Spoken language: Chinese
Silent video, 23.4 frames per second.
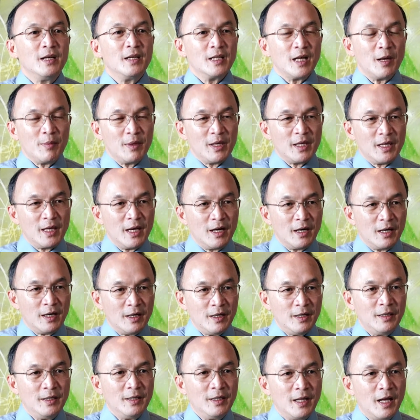他们也
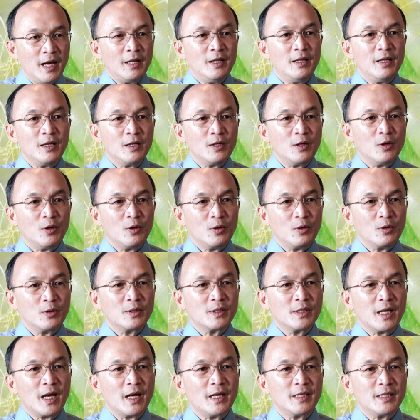很难能够
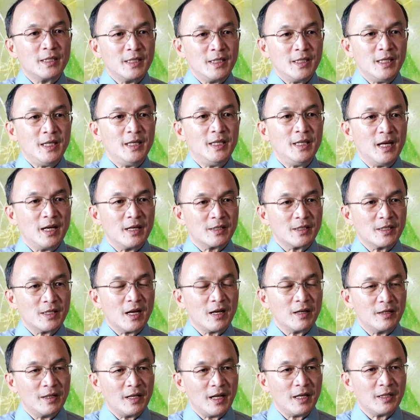在信仰
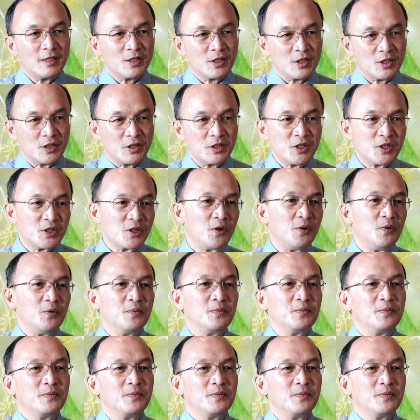上来持守。